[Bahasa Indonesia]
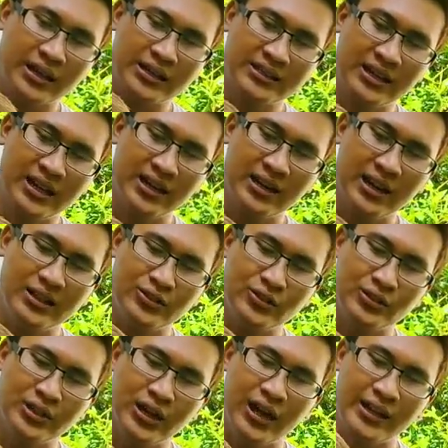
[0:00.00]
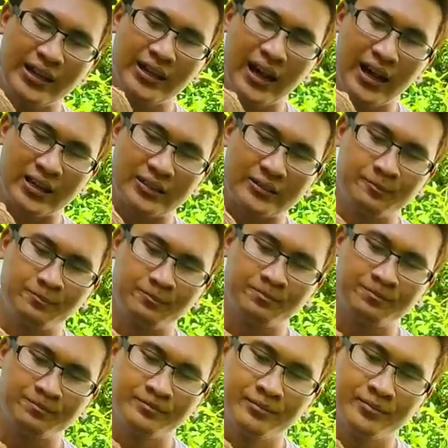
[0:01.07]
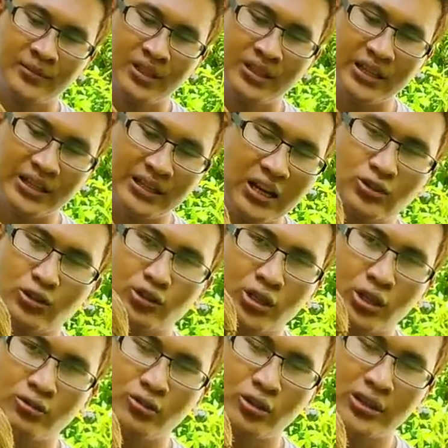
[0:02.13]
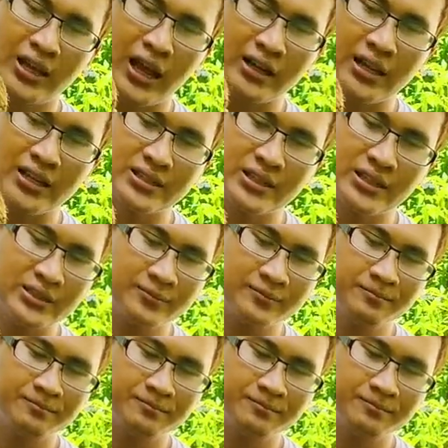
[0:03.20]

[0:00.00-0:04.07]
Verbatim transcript: kecil dan juga ringan sehingga cocok untuk di atas ya.